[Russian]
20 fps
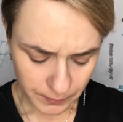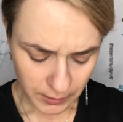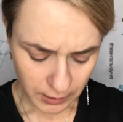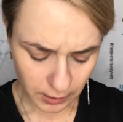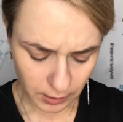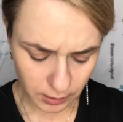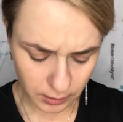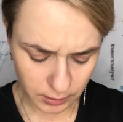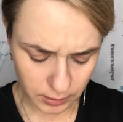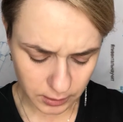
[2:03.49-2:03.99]

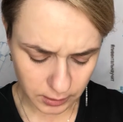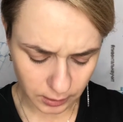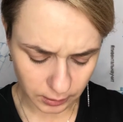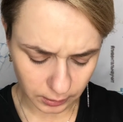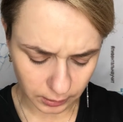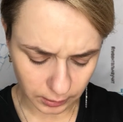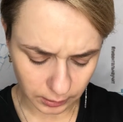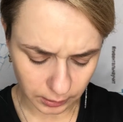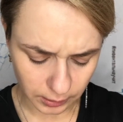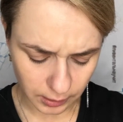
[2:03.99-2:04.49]

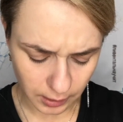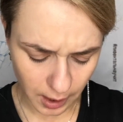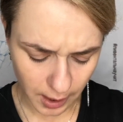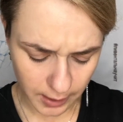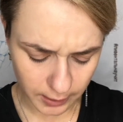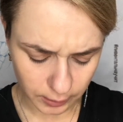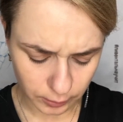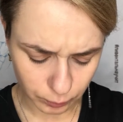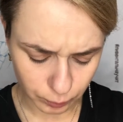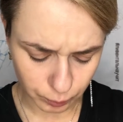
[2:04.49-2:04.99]
Instant
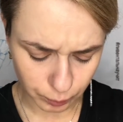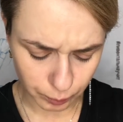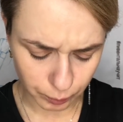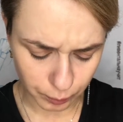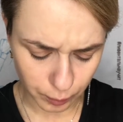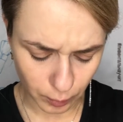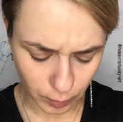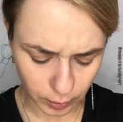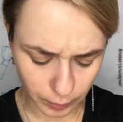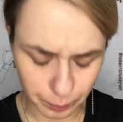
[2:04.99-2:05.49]
Line
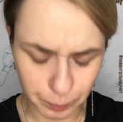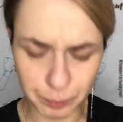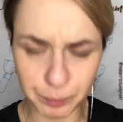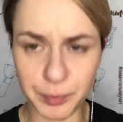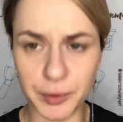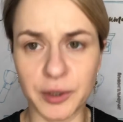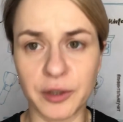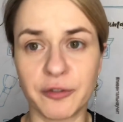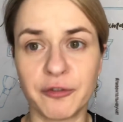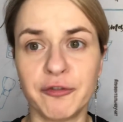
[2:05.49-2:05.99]
Por
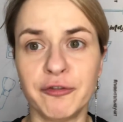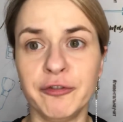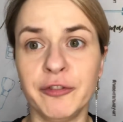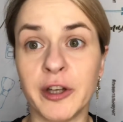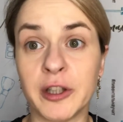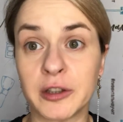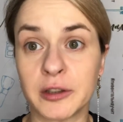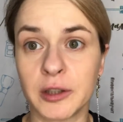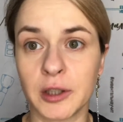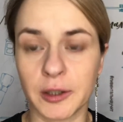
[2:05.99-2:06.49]

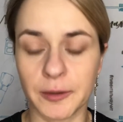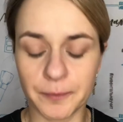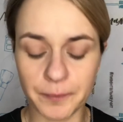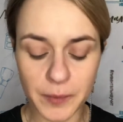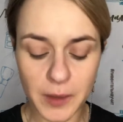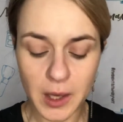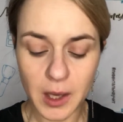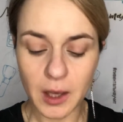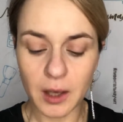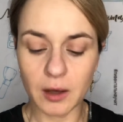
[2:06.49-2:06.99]
Perfector.
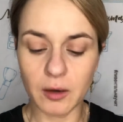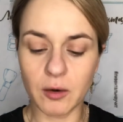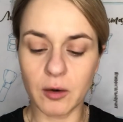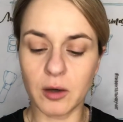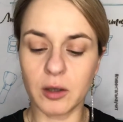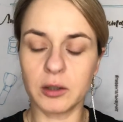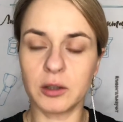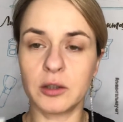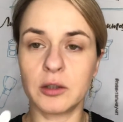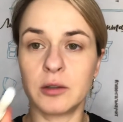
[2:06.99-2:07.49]

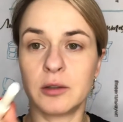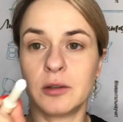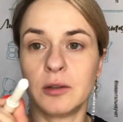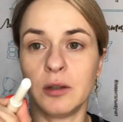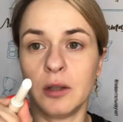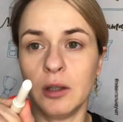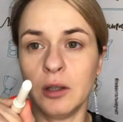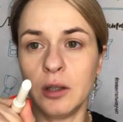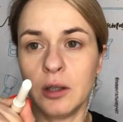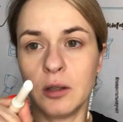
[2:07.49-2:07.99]
Вот.
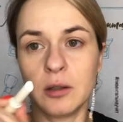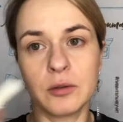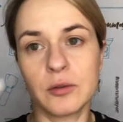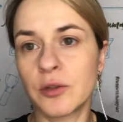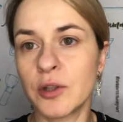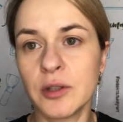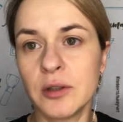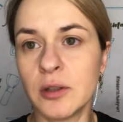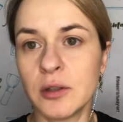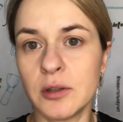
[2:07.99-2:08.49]

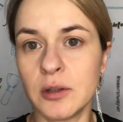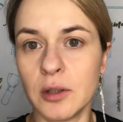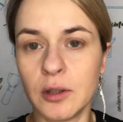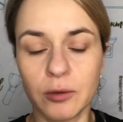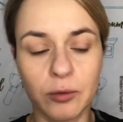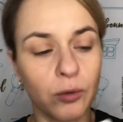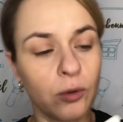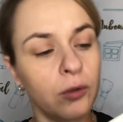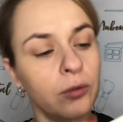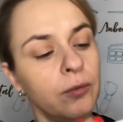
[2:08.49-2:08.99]
Чистый
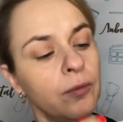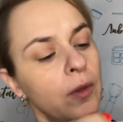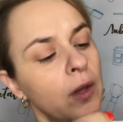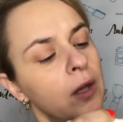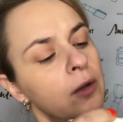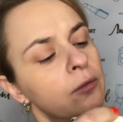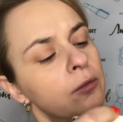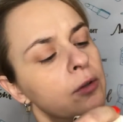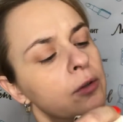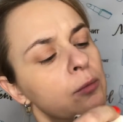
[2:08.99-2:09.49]
силикон.
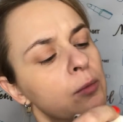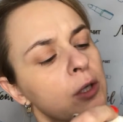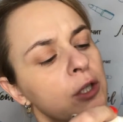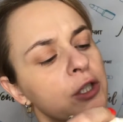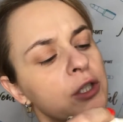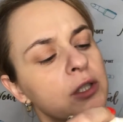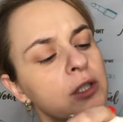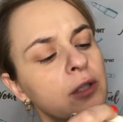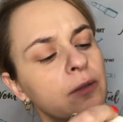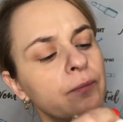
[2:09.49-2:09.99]
Вы
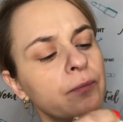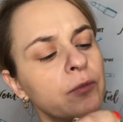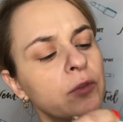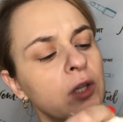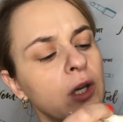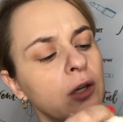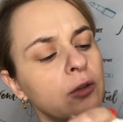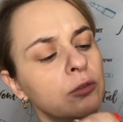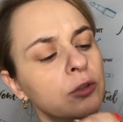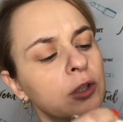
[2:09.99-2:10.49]
можете
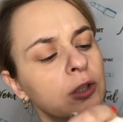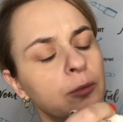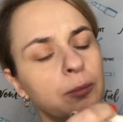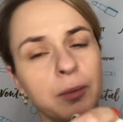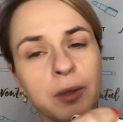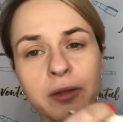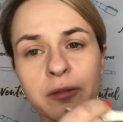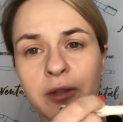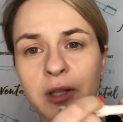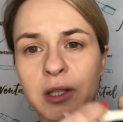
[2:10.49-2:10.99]
так вот это
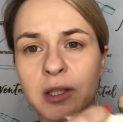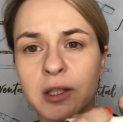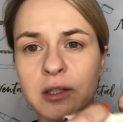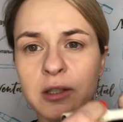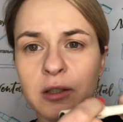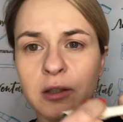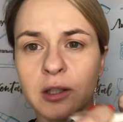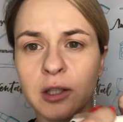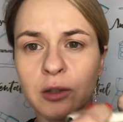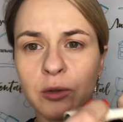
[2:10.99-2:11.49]
проверить.
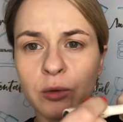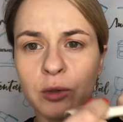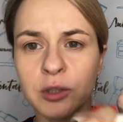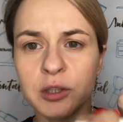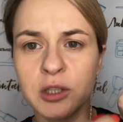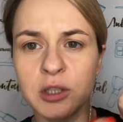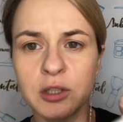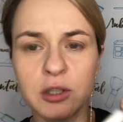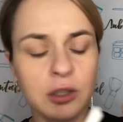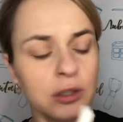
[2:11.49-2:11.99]

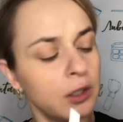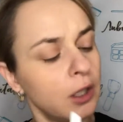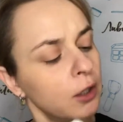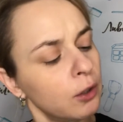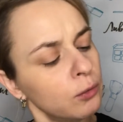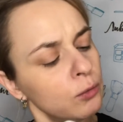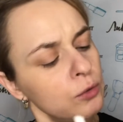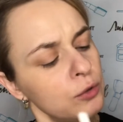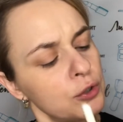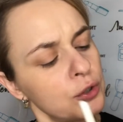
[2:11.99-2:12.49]
Наносите на
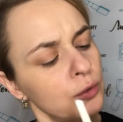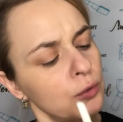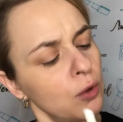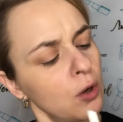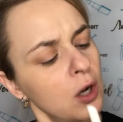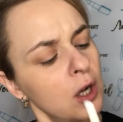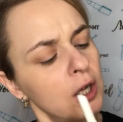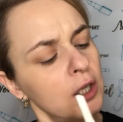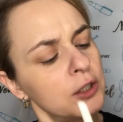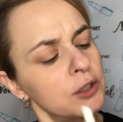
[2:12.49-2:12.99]
ручку,
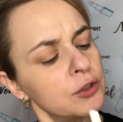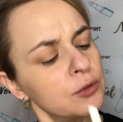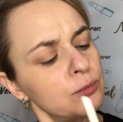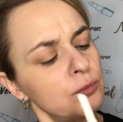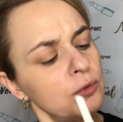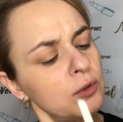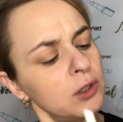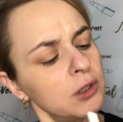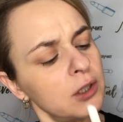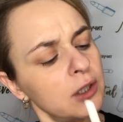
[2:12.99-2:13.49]

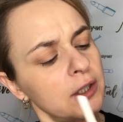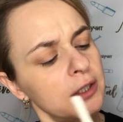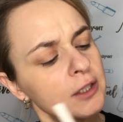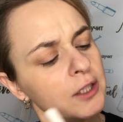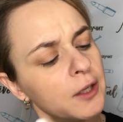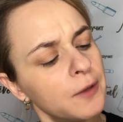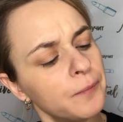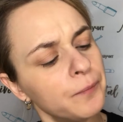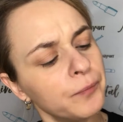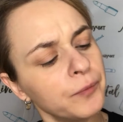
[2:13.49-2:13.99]

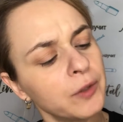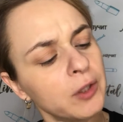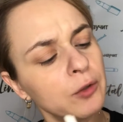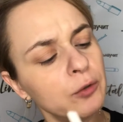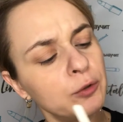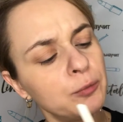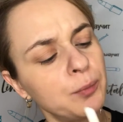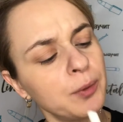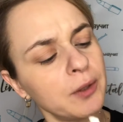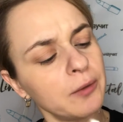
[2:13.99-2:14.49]
смотрите, и
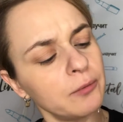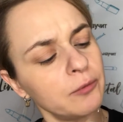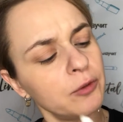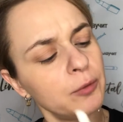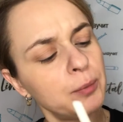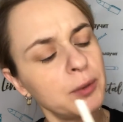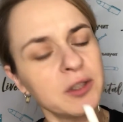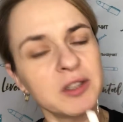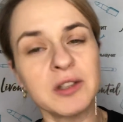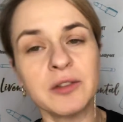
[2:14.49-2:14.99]
вот прям вы
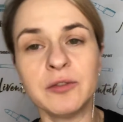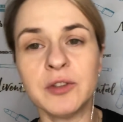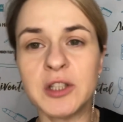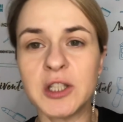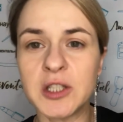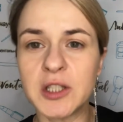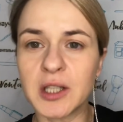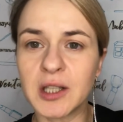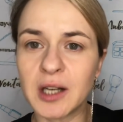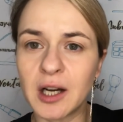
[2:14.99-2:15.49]
просто
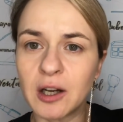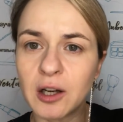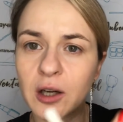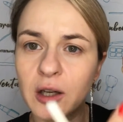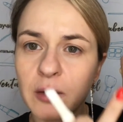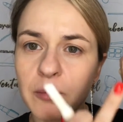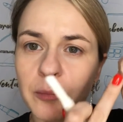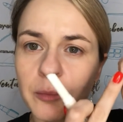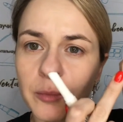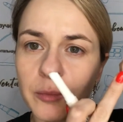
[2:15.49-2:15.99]
видите, как,
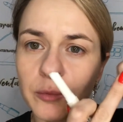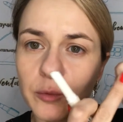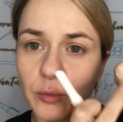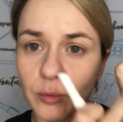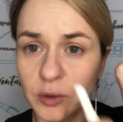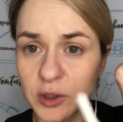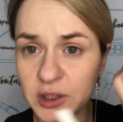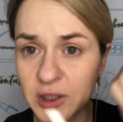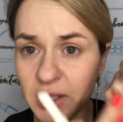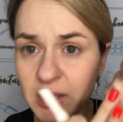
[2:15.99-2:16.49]
ну,
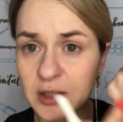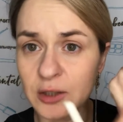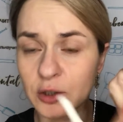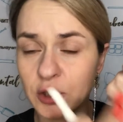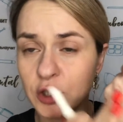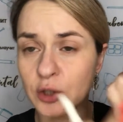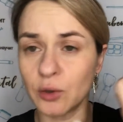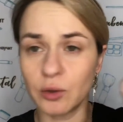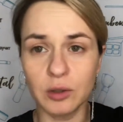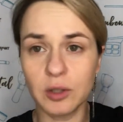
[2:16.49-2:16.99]
естественно,
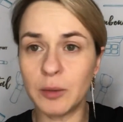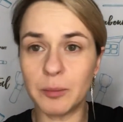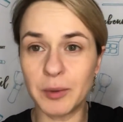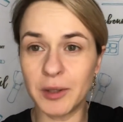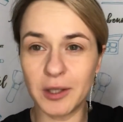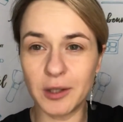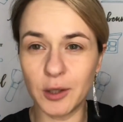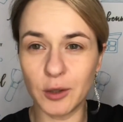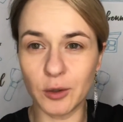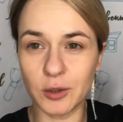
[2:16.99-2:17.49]
что не
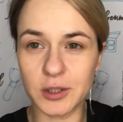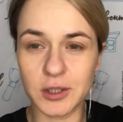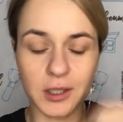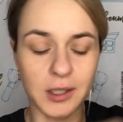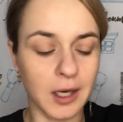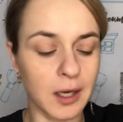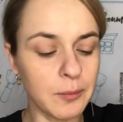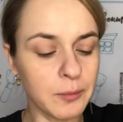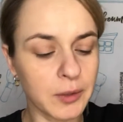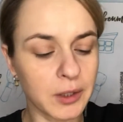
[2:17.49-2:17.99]
передается
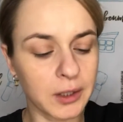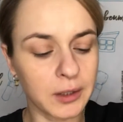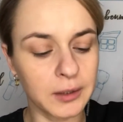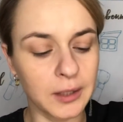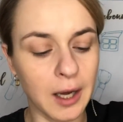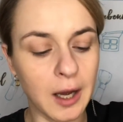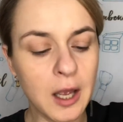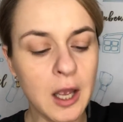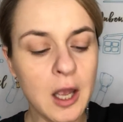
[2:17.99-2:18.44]
камерой, да,